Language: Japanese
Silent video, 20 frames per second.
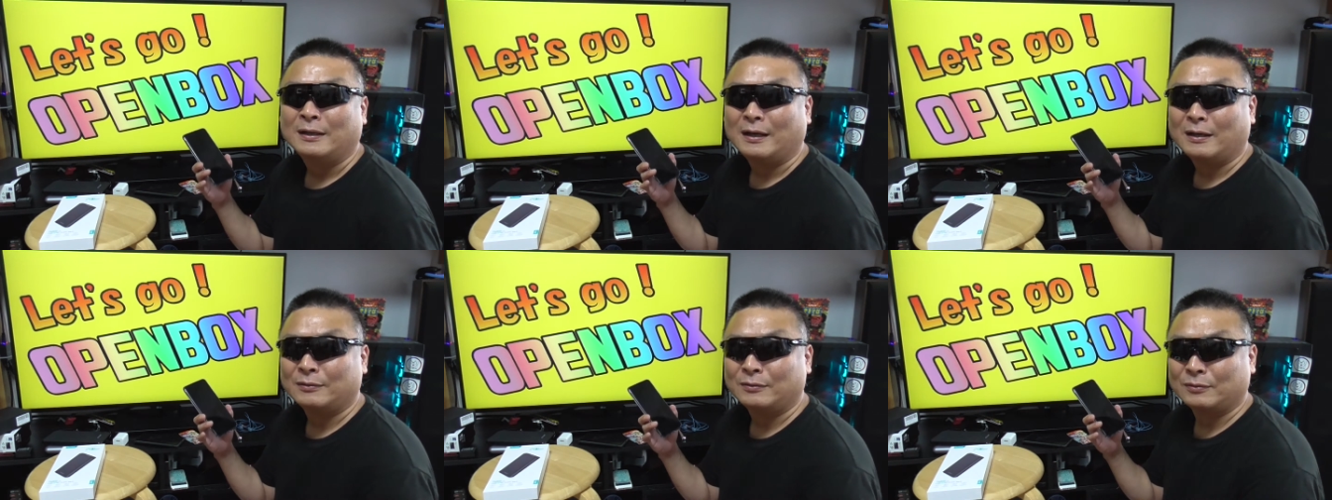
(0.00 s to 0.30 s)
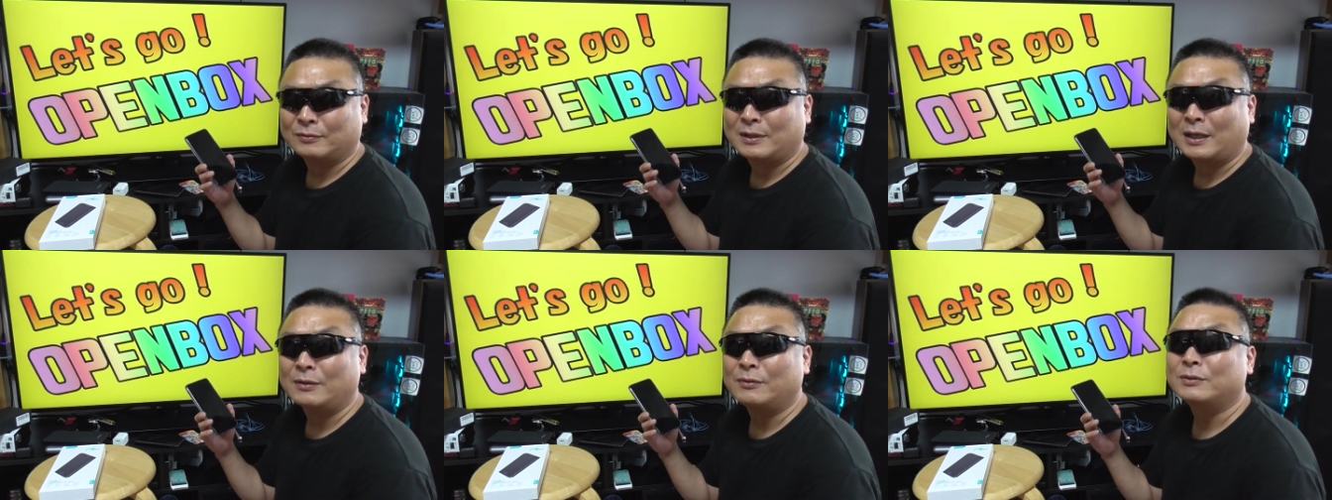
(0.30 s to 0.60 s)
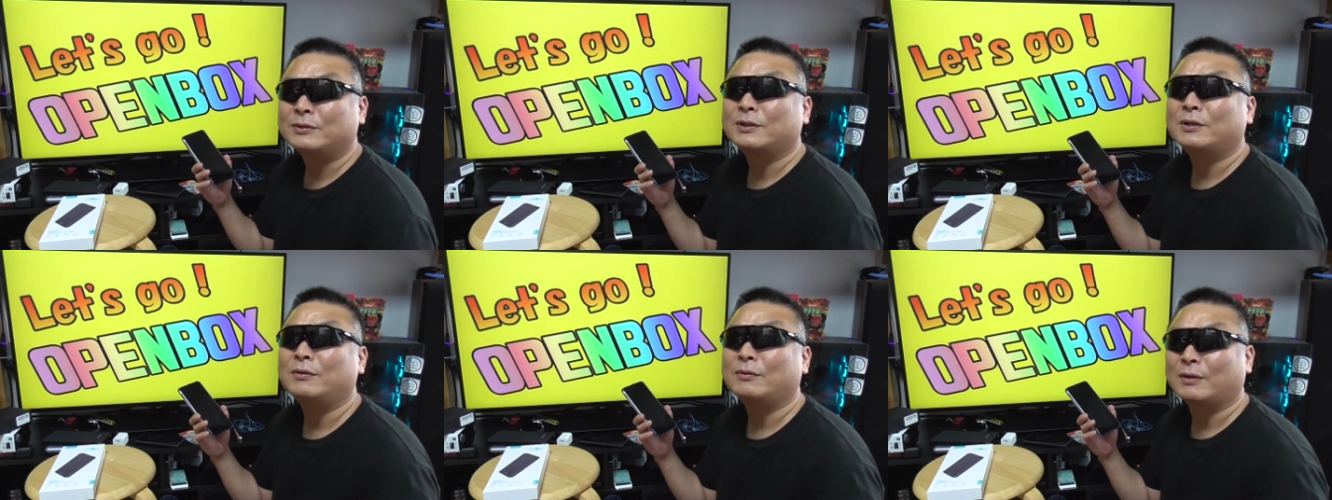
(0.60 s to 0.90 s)
あの、対
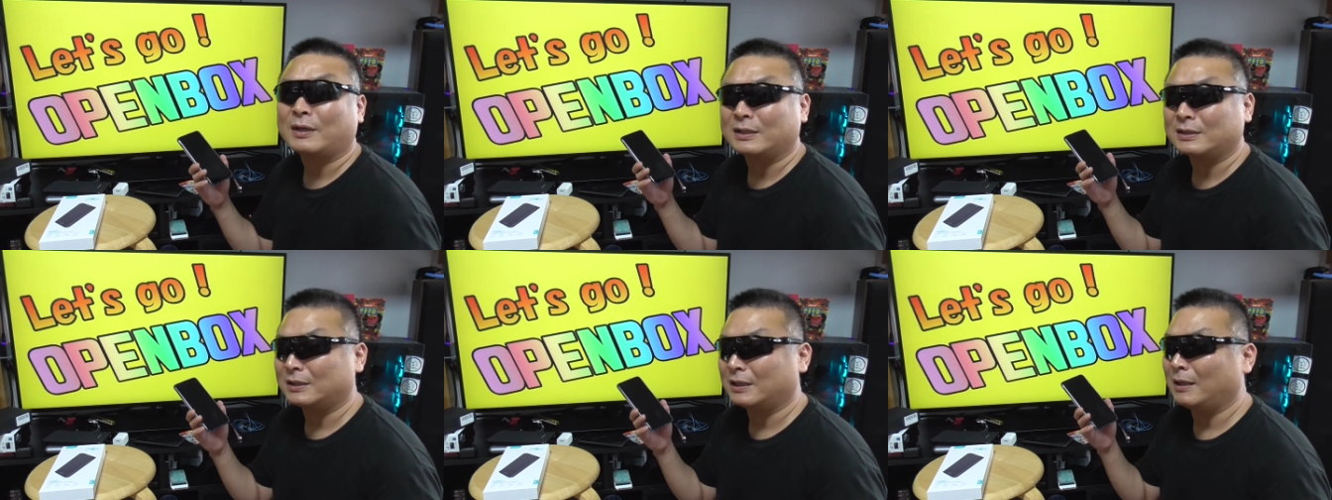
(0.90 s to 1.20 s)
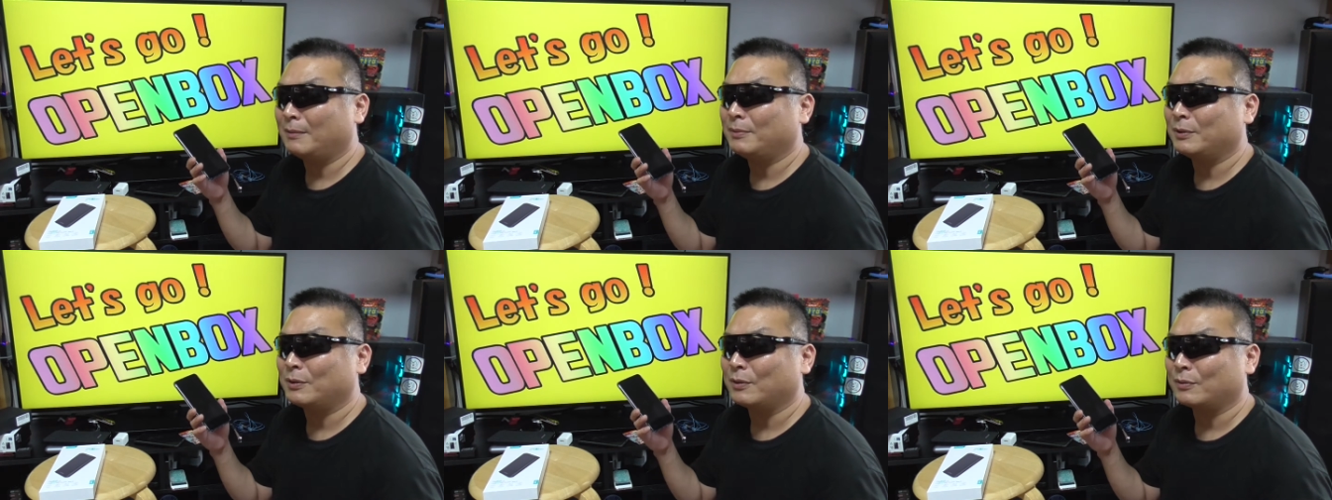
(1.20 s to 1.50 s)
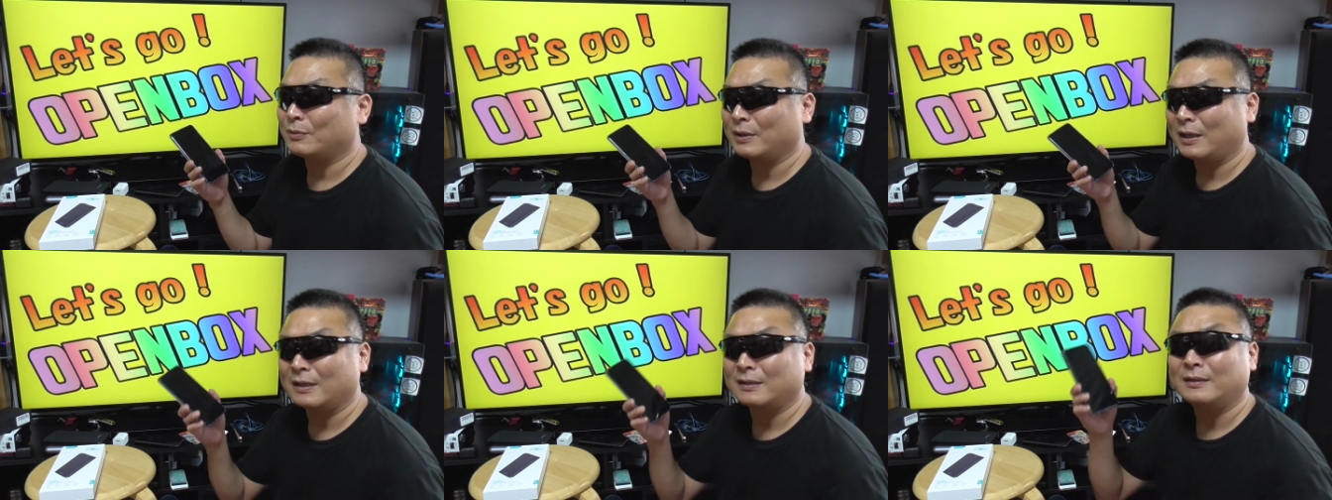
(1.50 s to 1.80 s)
応してるのか調べると
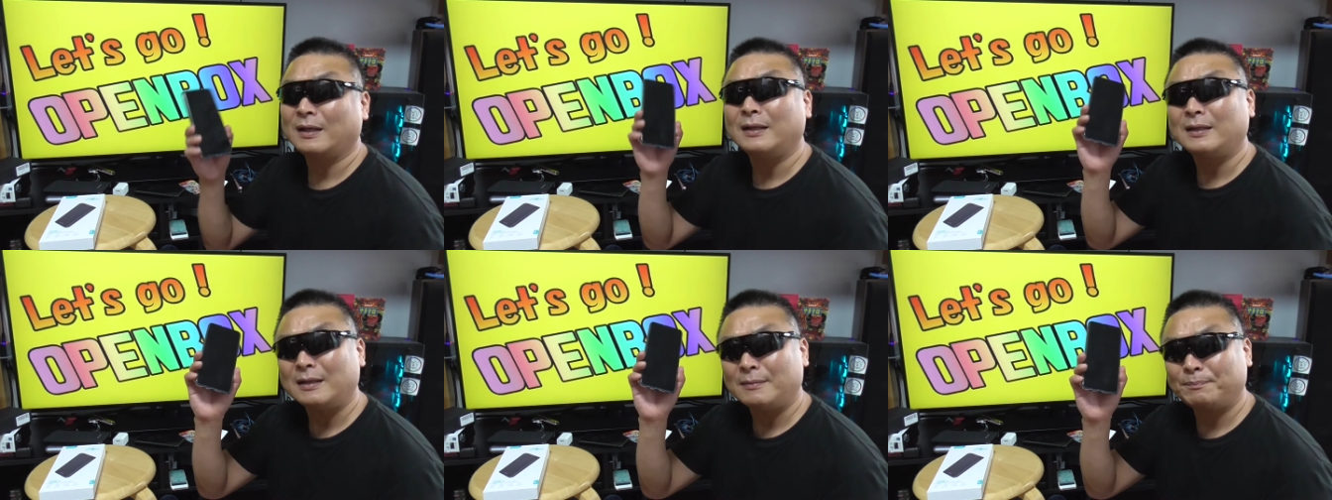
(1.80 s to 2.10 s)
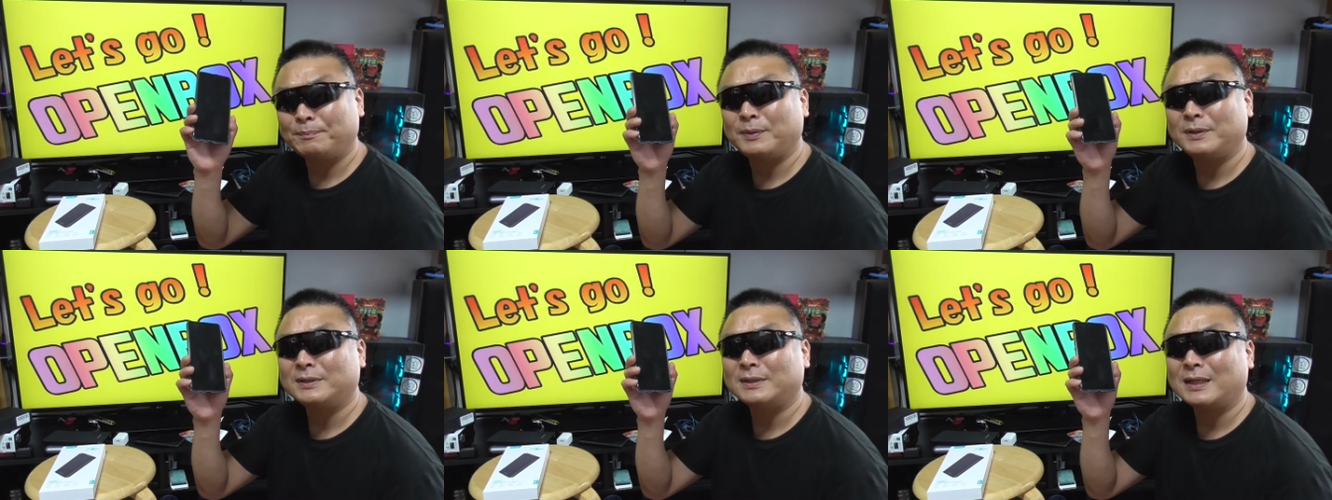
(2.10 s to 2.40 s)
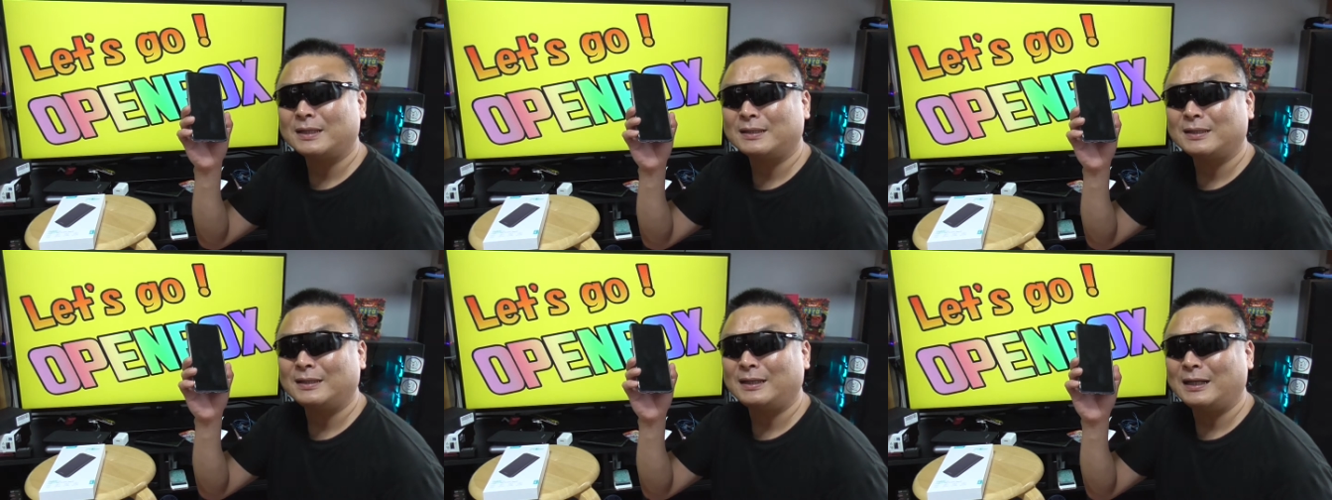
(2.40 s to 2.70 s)
きは、だいたい P
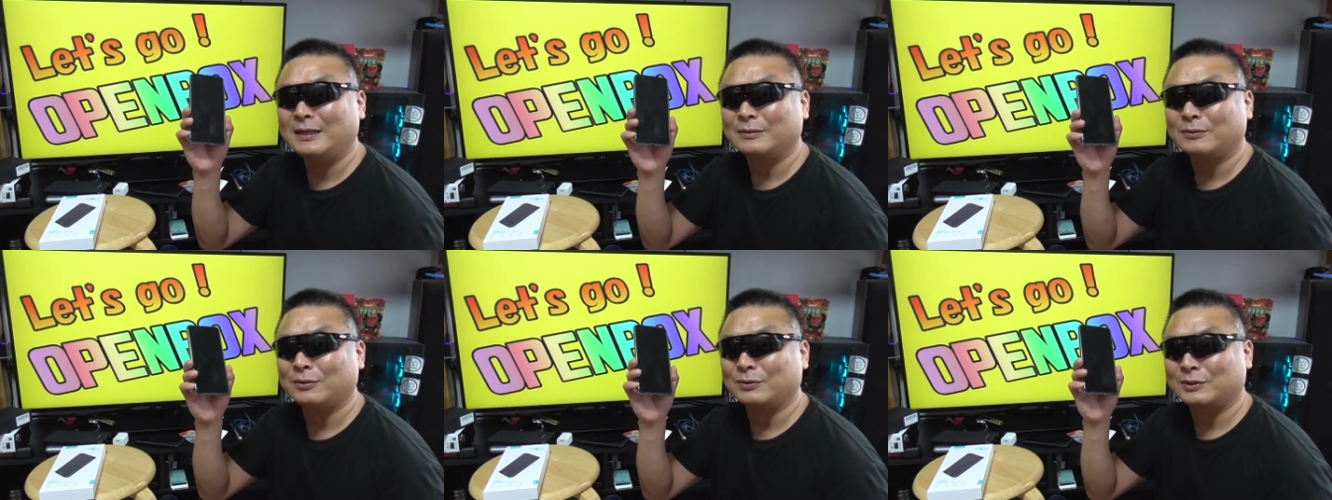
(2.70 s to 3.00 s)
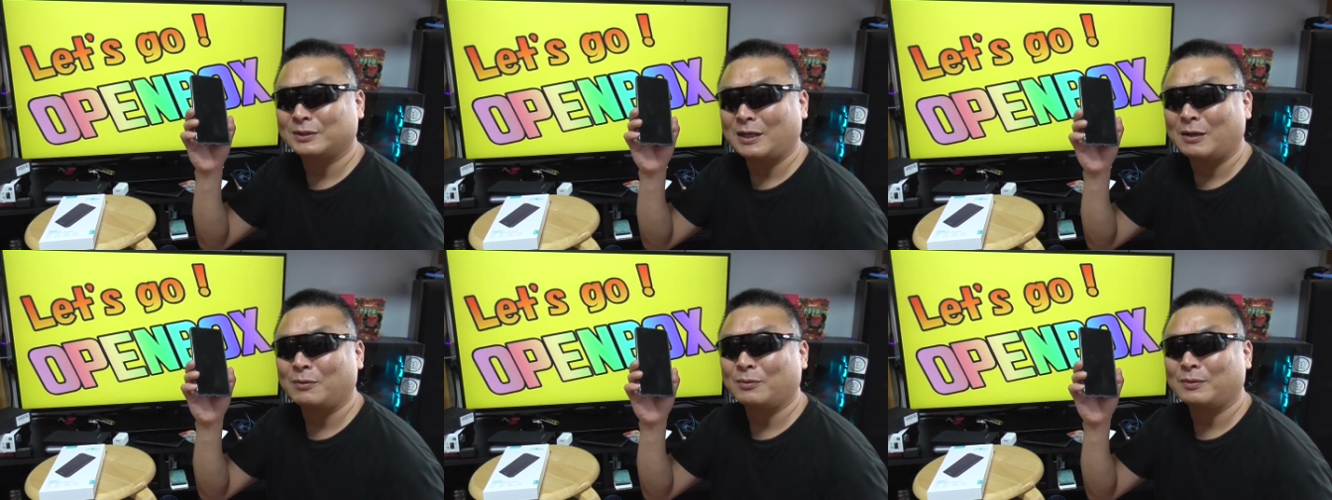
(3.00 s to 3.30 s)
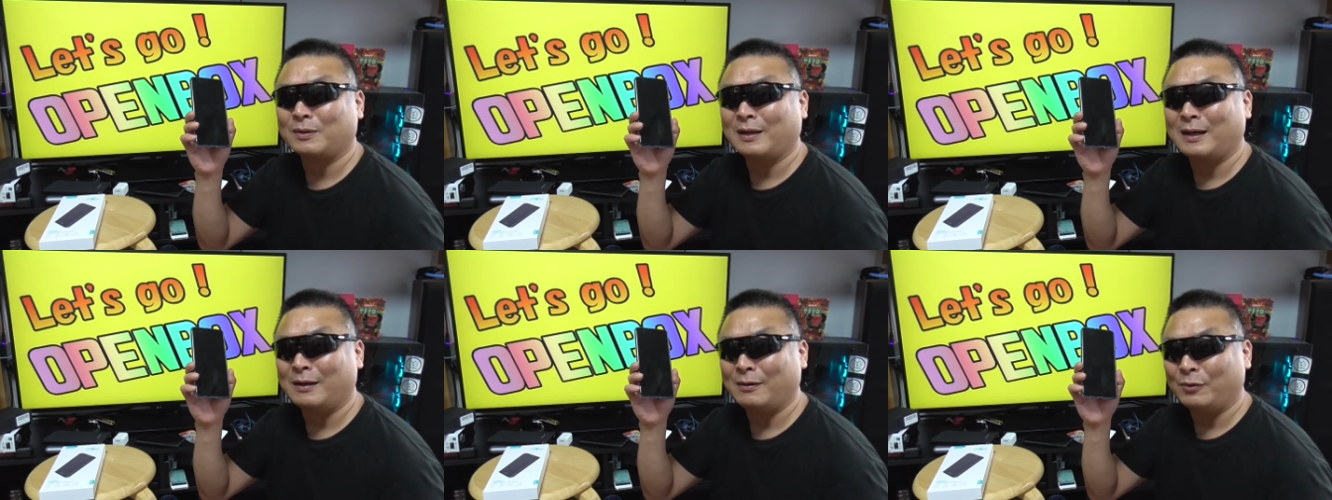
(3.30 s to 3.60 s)
シャテライトを使うこ
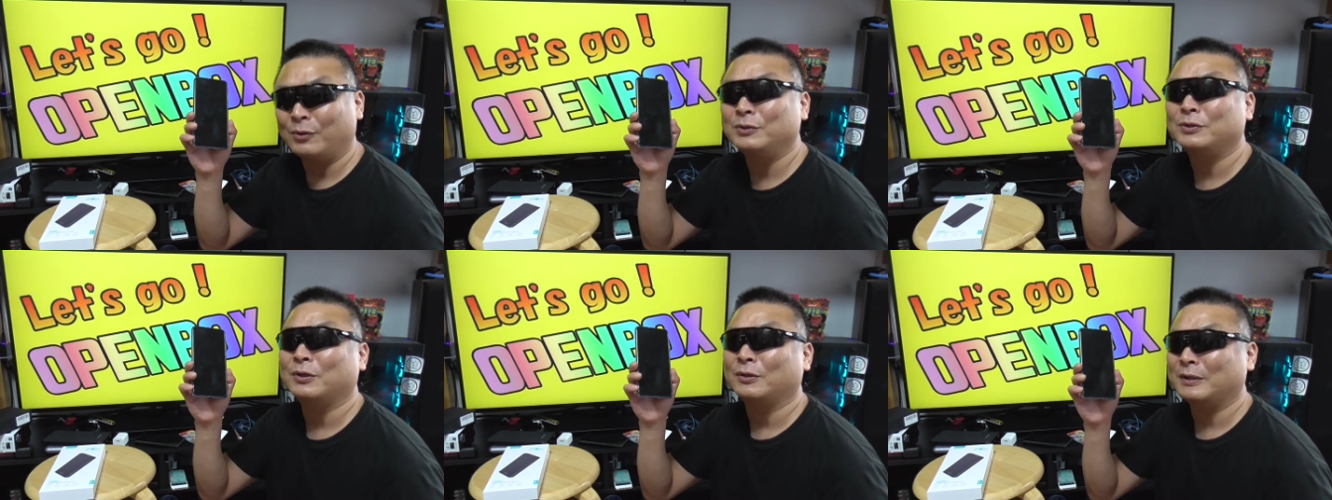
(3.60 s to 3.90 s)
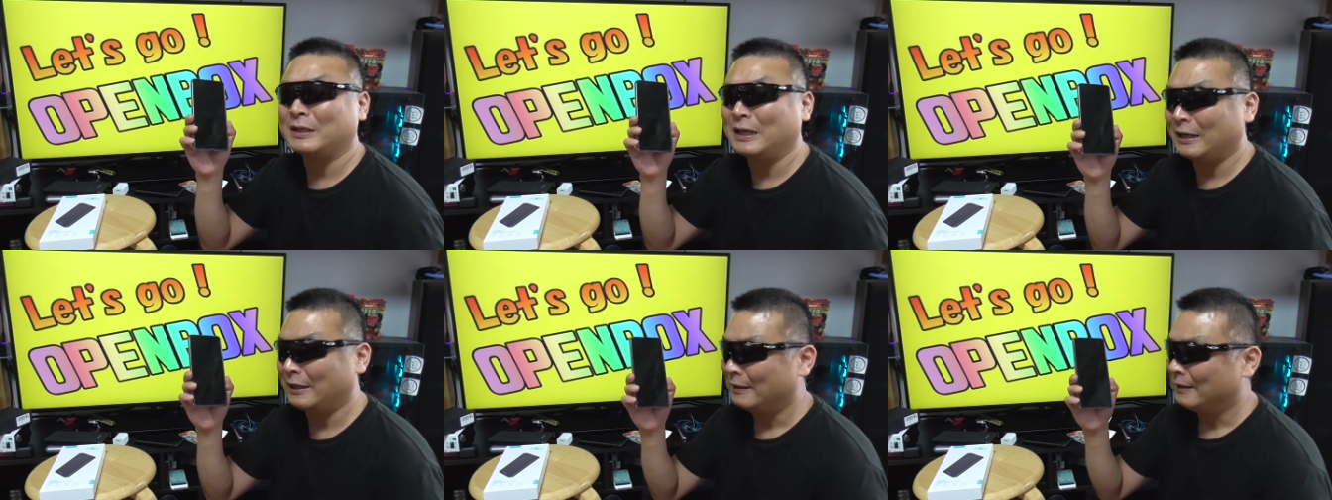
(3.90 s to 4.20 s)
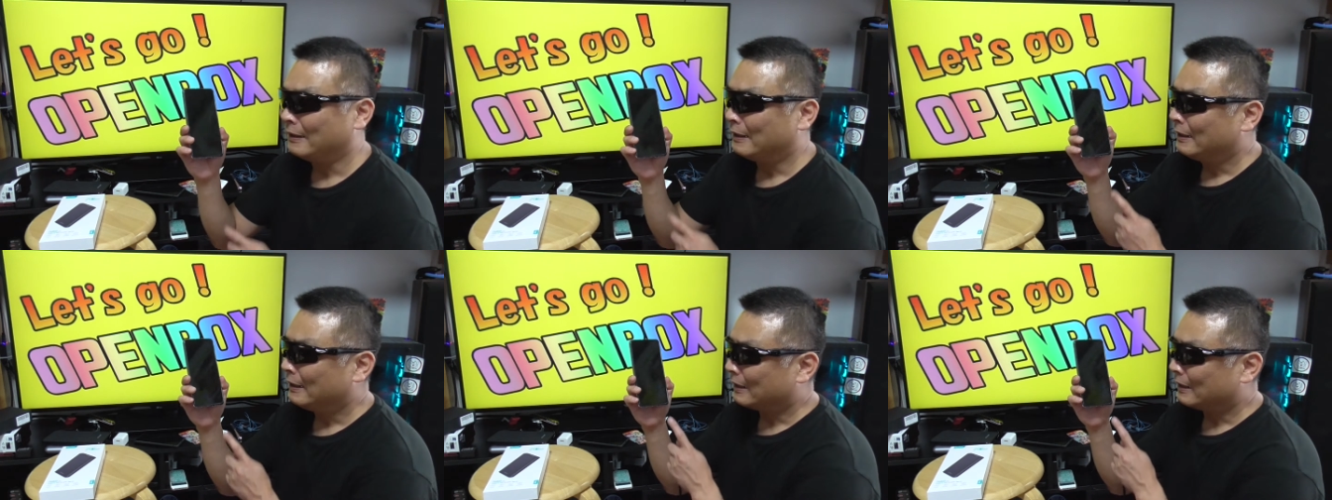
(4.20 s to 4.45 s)
とが多いよね。